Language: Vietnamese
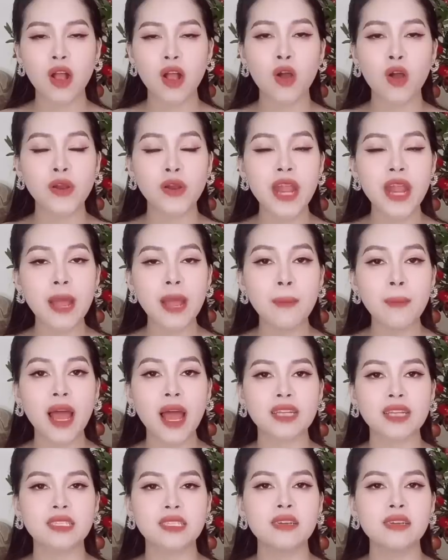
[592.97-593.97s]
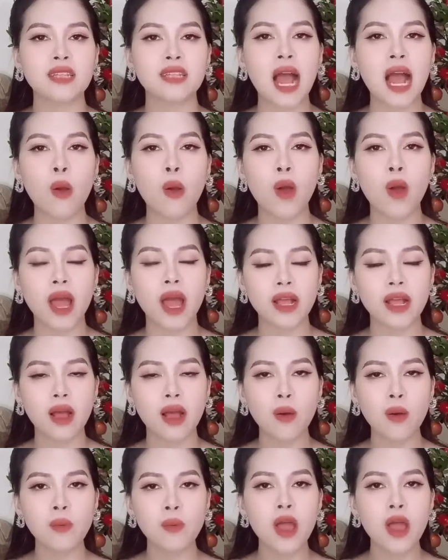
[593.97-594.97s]
Có đem lại sự thăng hoa hay
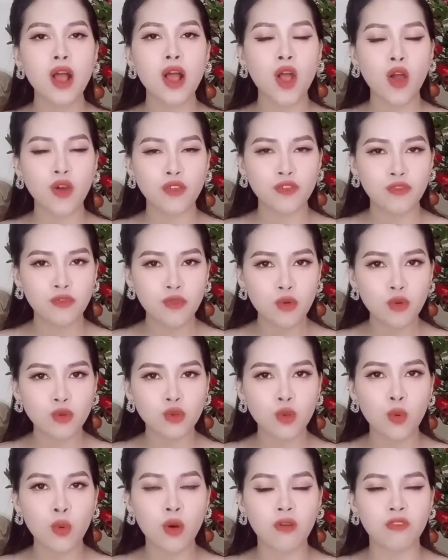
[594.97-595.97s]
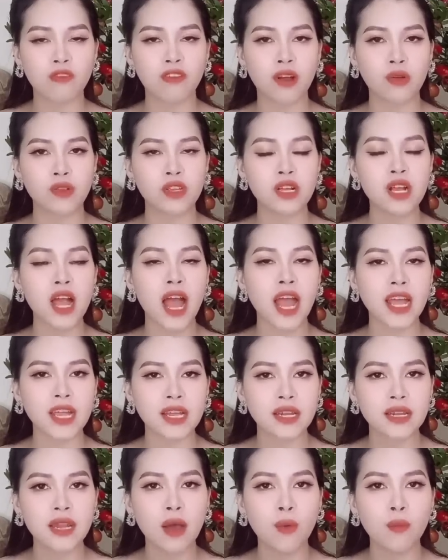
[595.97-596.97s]
không còn phụ thuộc vào những
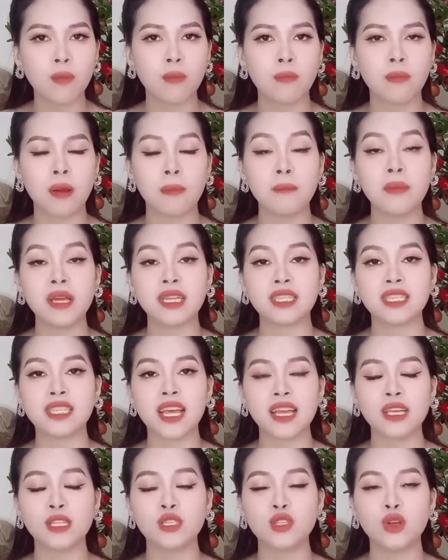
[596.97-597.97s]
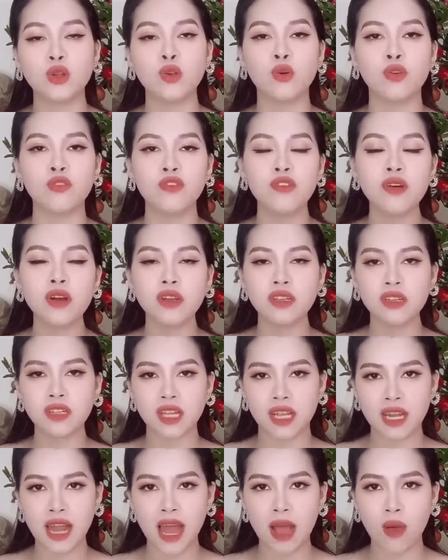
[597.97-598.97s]
hành động mà mình dành cho đối phương như
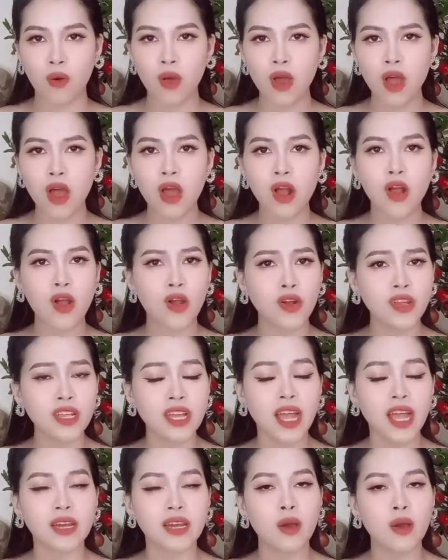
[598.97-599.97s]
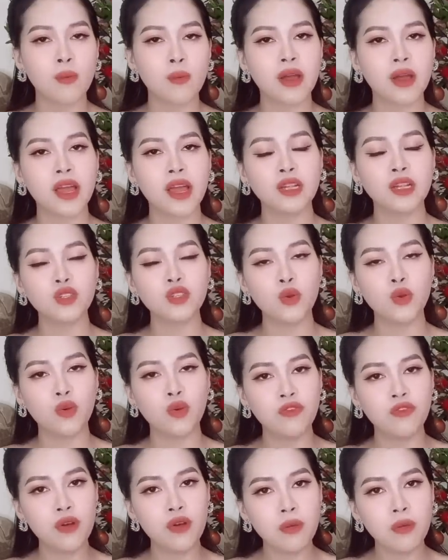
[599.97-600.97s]
thế nào. Có những hành động khiến cho
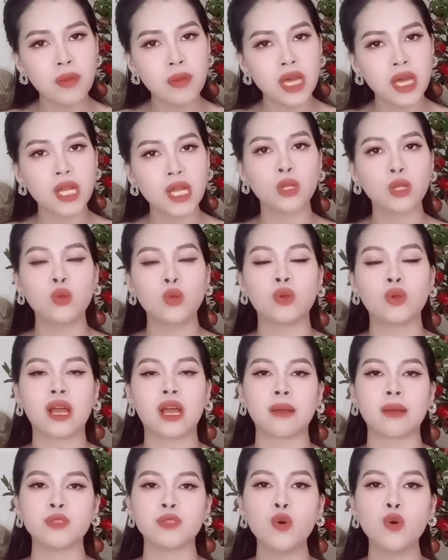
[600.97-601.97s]
đối phương bị tụt cảm